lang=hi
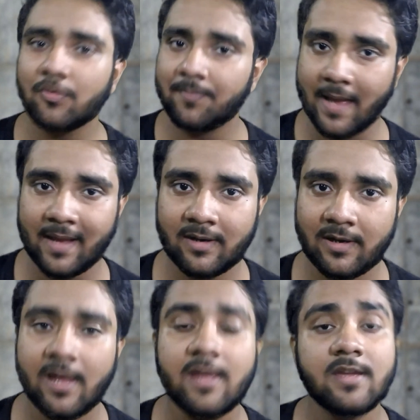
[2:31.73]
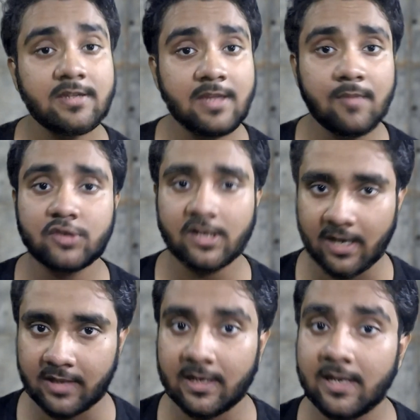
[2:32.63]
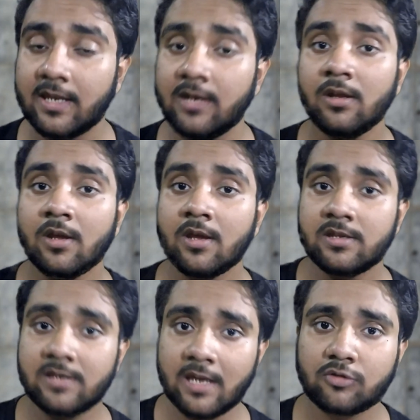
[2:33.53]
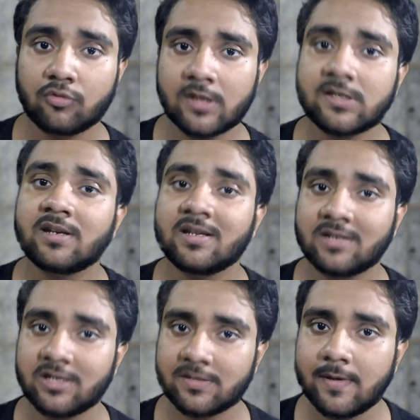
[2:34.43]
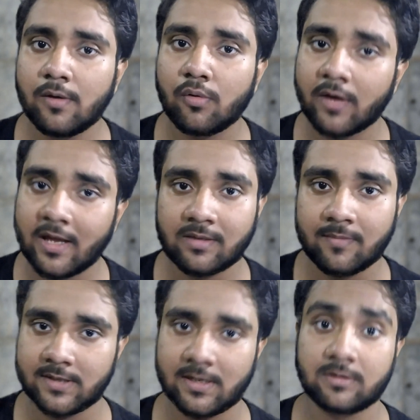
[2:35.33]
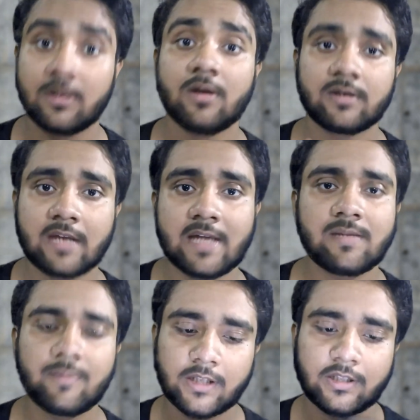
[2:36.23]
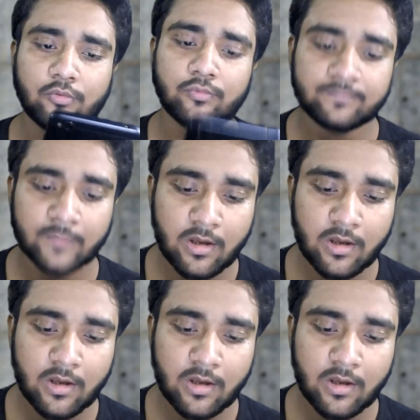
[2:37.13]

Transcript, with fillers: कोई प्रैंक कर रहा है ये मुझे लगा था लेकिन ये थोड़ा सा डेंजरस भी हो गया था मेरे साथ कैसे पता था वो